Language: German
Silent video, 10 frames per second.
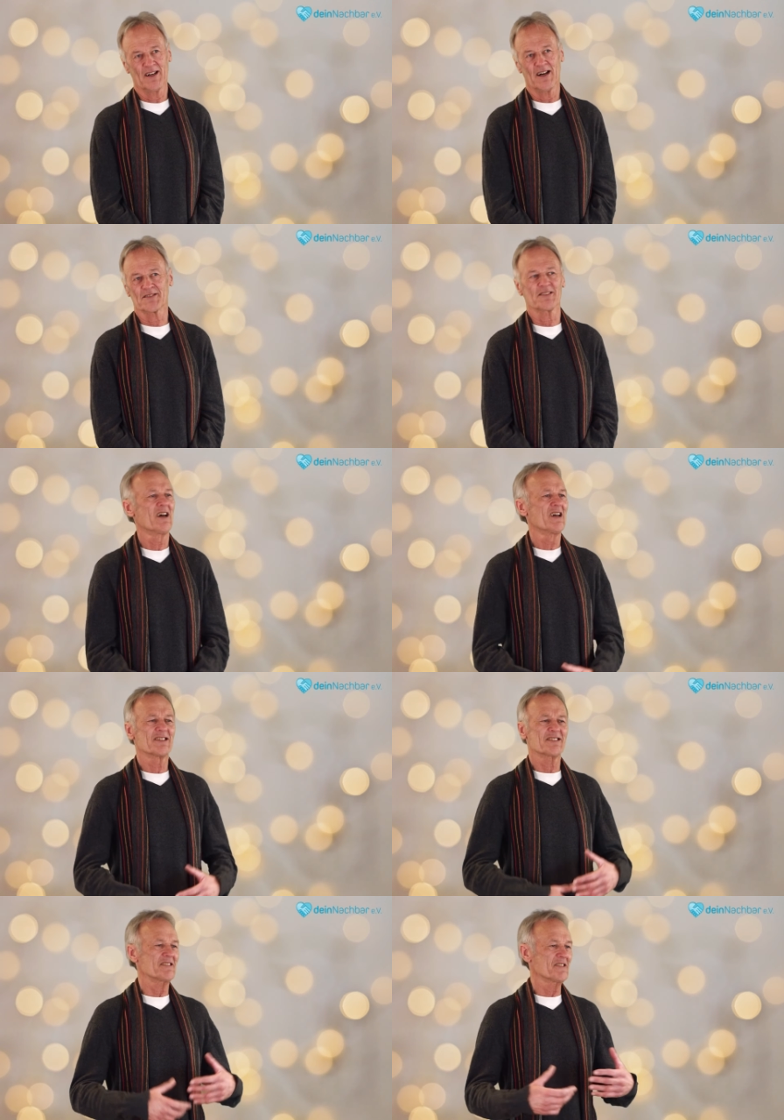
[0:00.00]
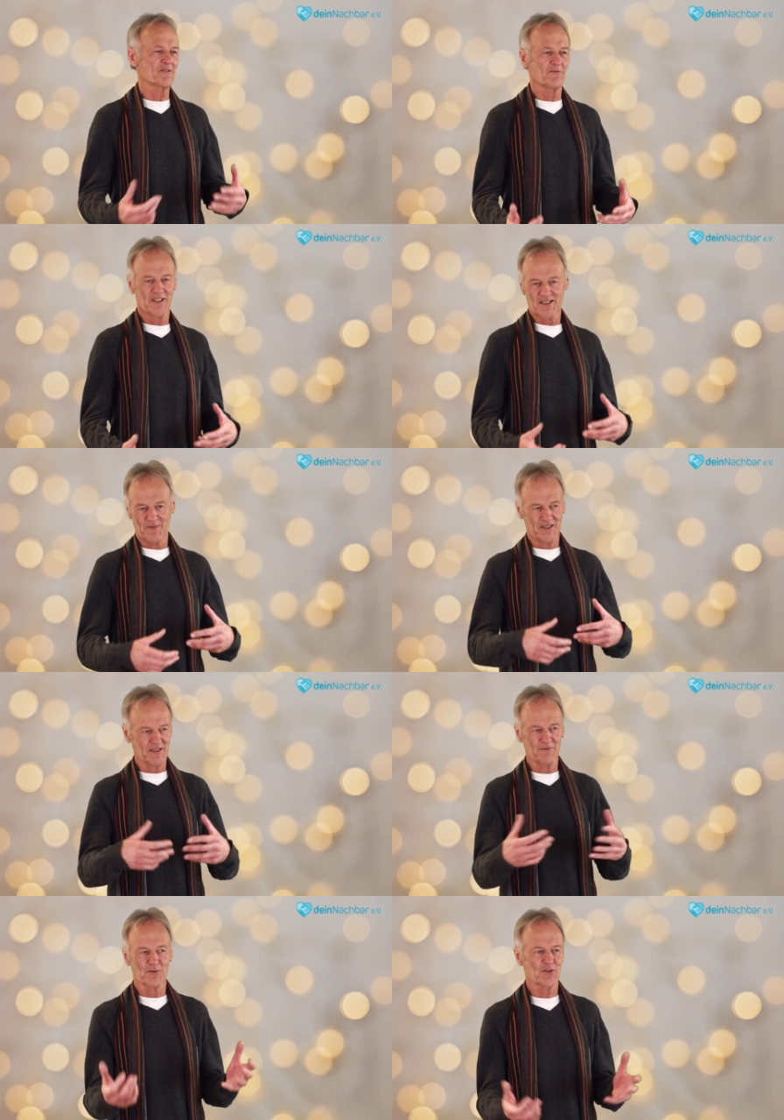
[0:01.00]
Also es ist nicht so, dass man
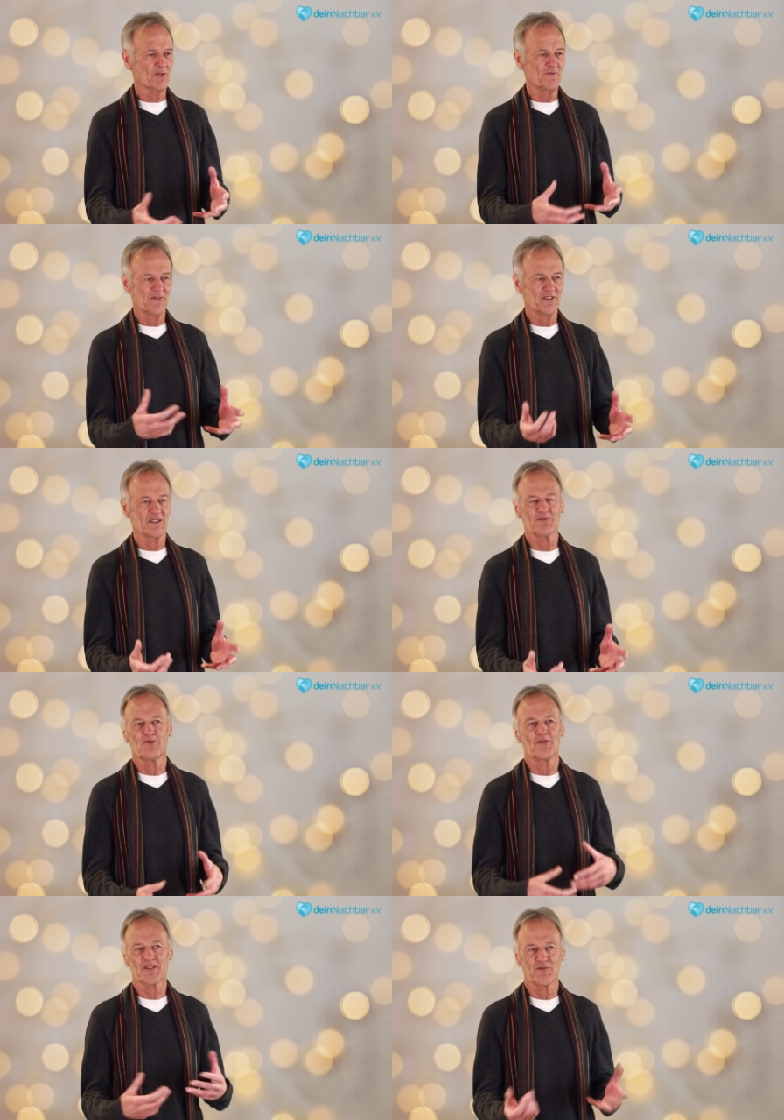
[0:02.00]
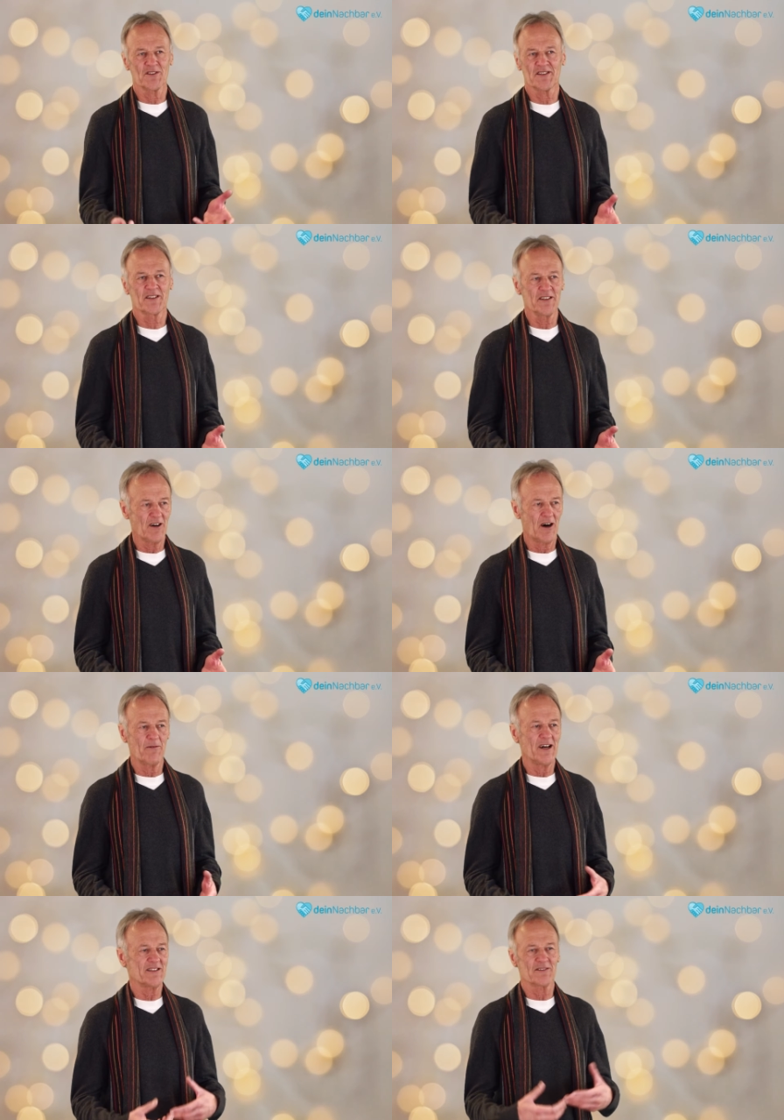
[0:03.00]
irgendwo stumpf irgendwo was vor sich hin
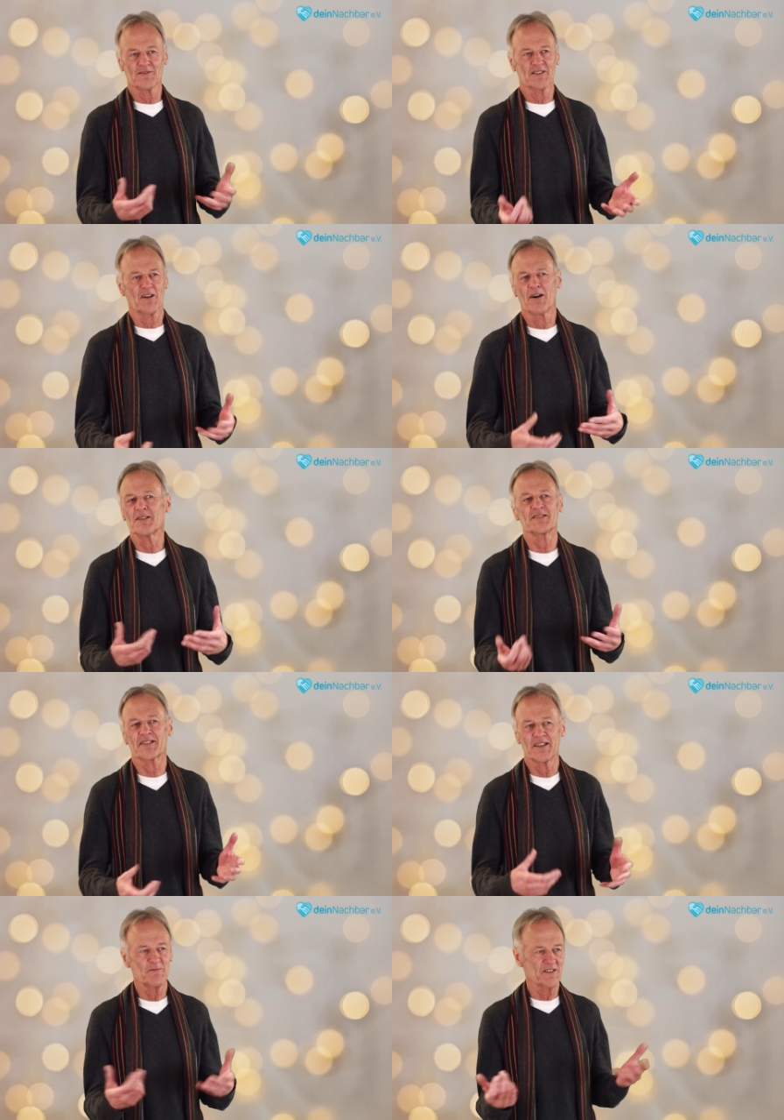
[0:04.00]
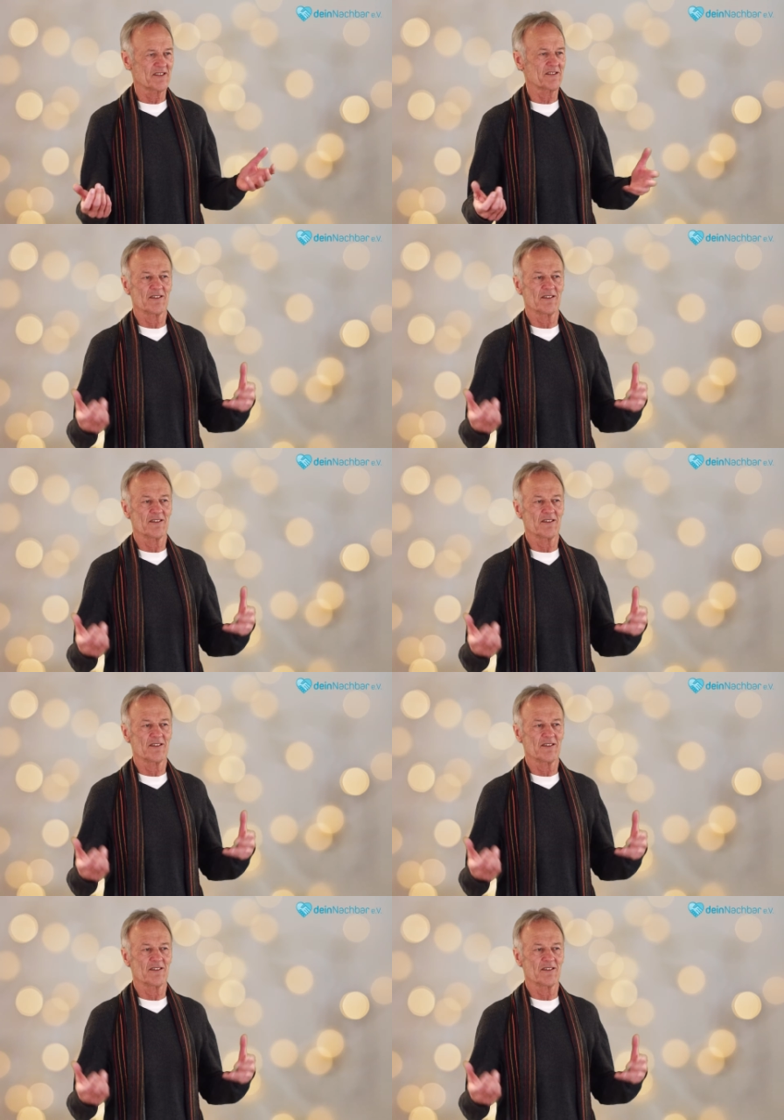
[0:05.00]
arbeitet und das Arbeitsergebnis ist